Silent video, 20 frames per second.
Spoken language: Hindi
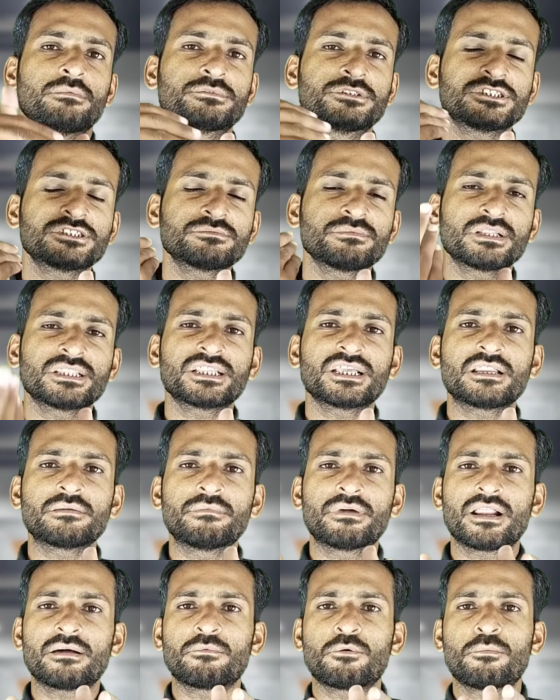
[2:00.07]
अब जिस बंदे ने
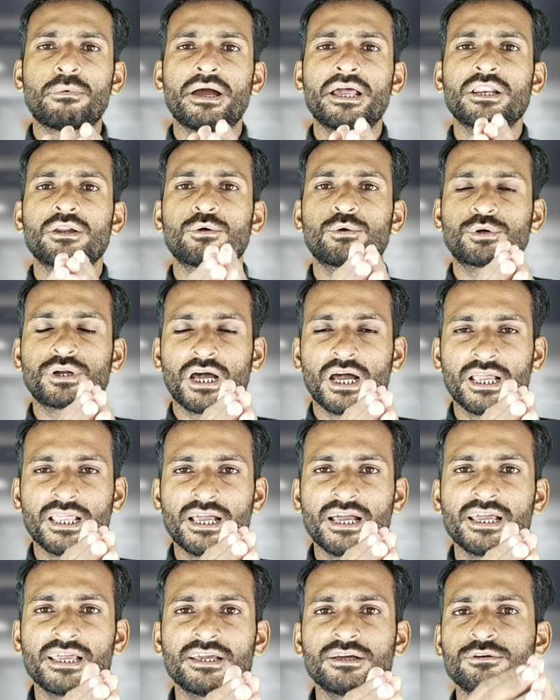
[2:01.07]
मेरा मोबाइल
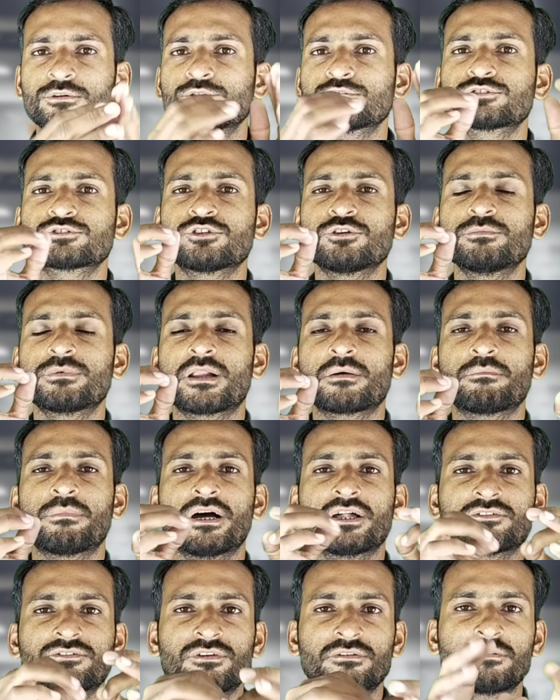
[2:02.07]
उठाया है उसको मेरा
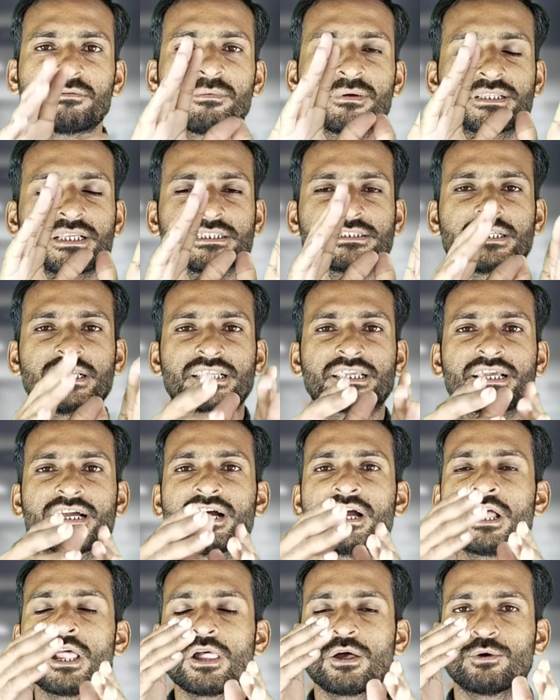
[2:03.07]
पासवर्ड भी पता चल
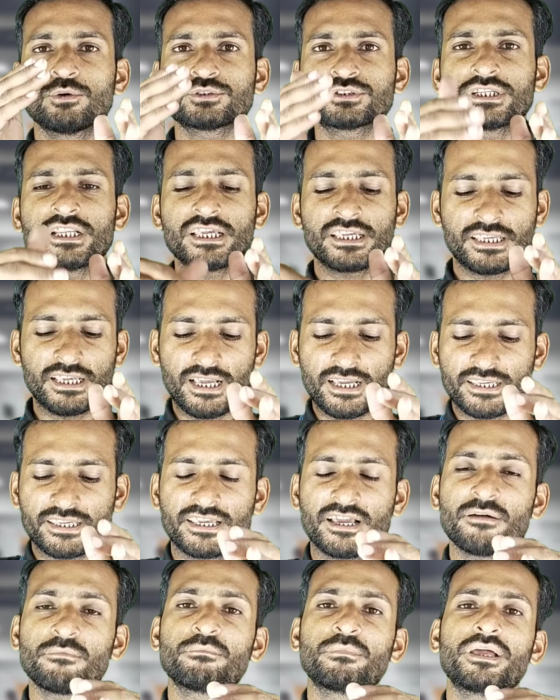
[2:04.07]
गया उसने क्या
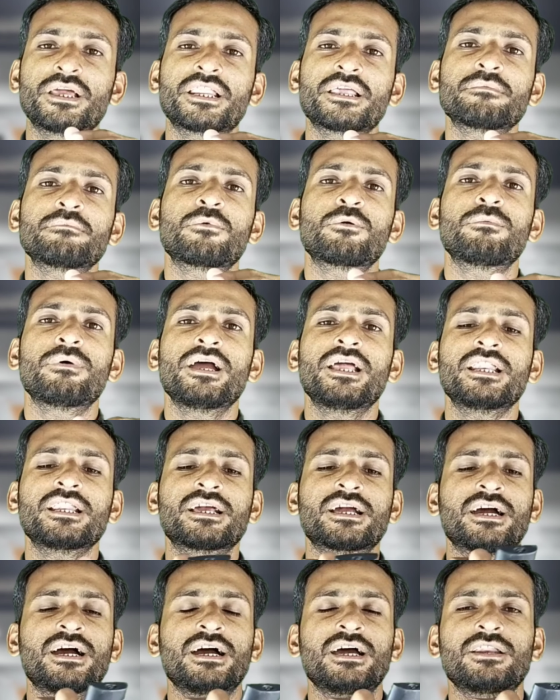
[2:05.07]
किया मेरे मोबाइल
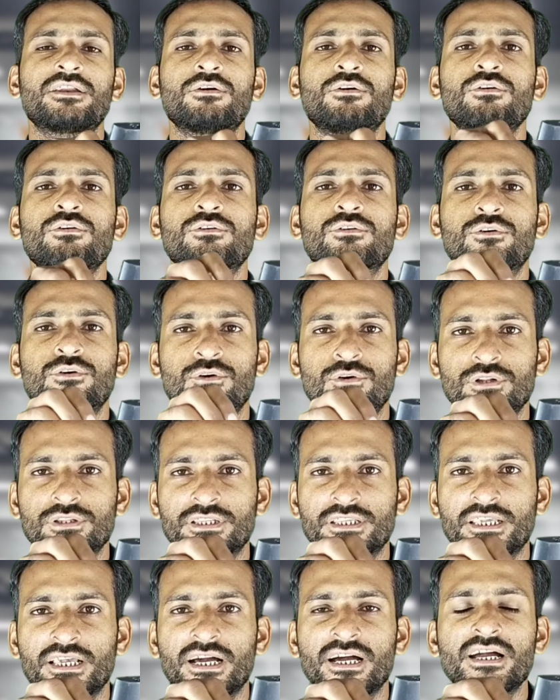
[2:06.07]
का लॉक खोल
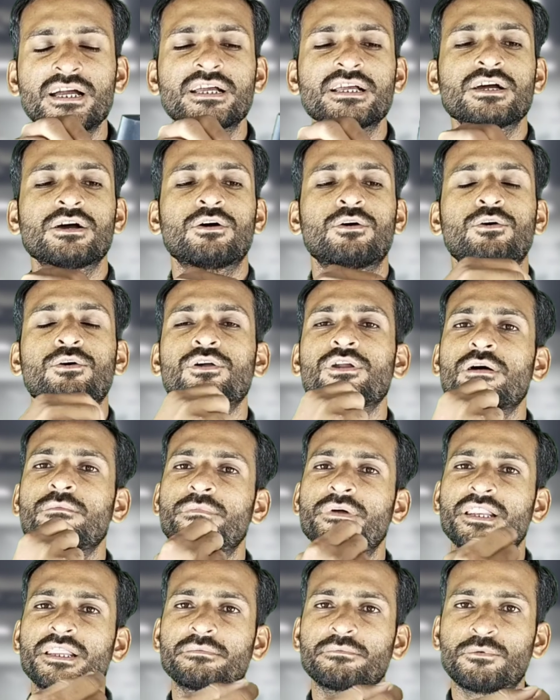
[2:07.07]
दिया और
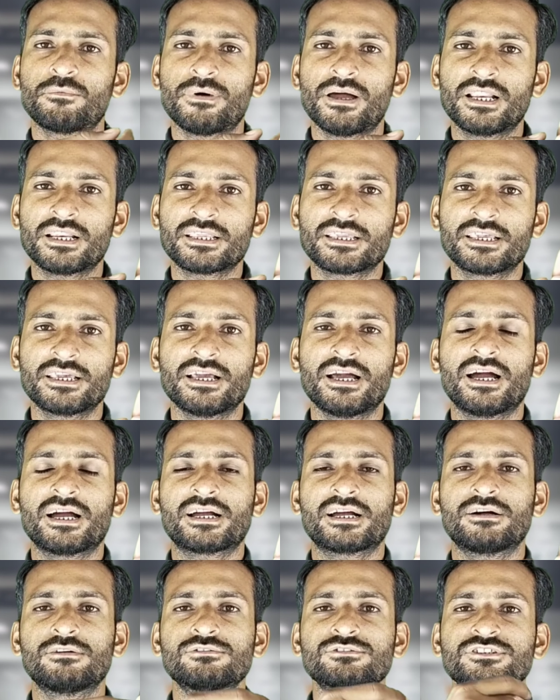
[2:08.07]
मेरे मोबाइल के
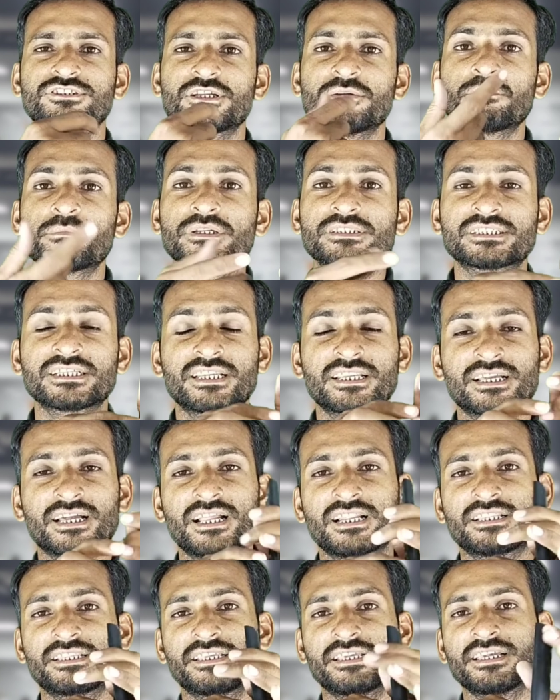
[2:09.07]
अकाउंट से पैसे
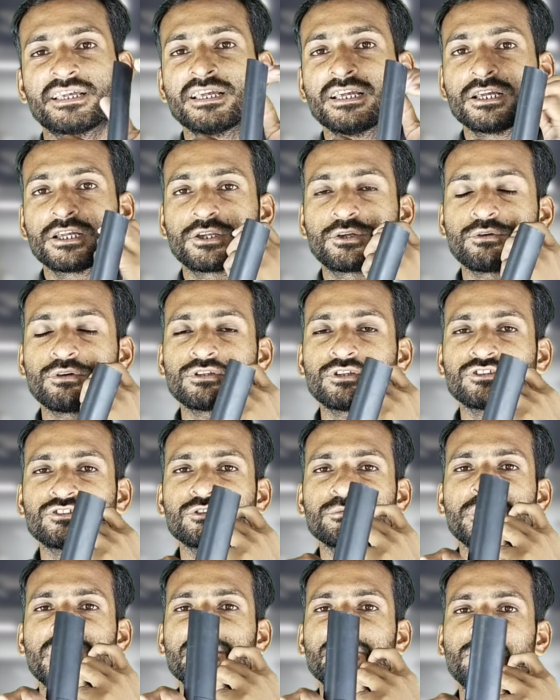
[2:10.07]
निकाल दिए क्योंकि
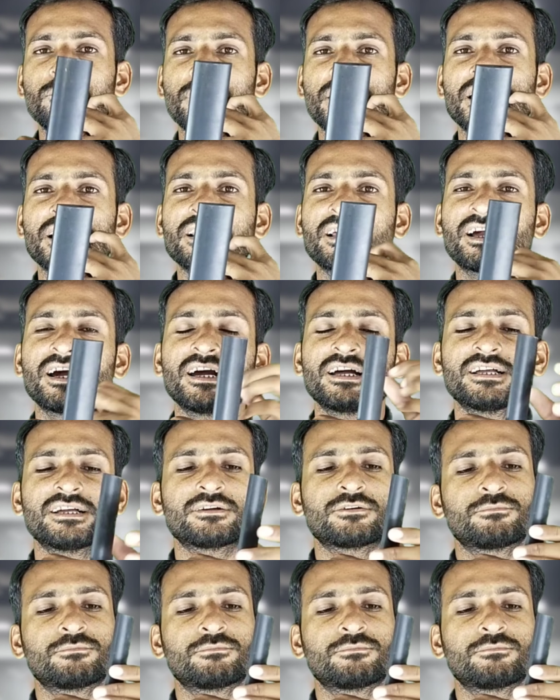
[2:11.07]
दोस्तों मेरा मोबाइल का